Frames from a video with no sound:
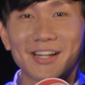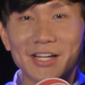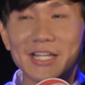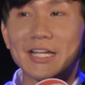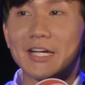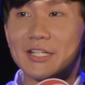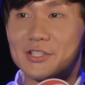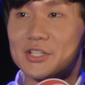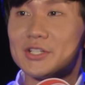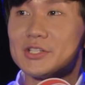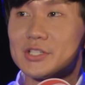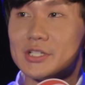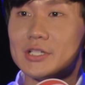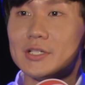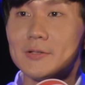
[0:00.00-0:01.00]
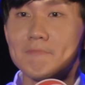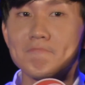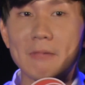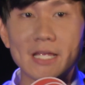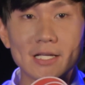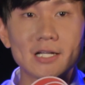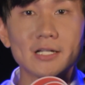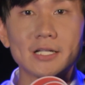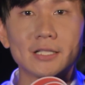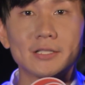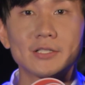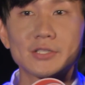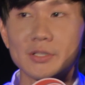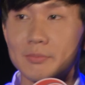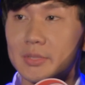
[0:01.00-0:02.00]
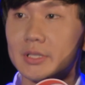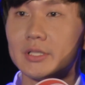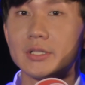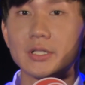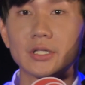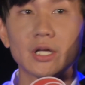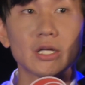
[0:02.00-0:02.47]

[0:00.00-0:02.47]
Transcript: 可以很珍惜每一个人身边的人，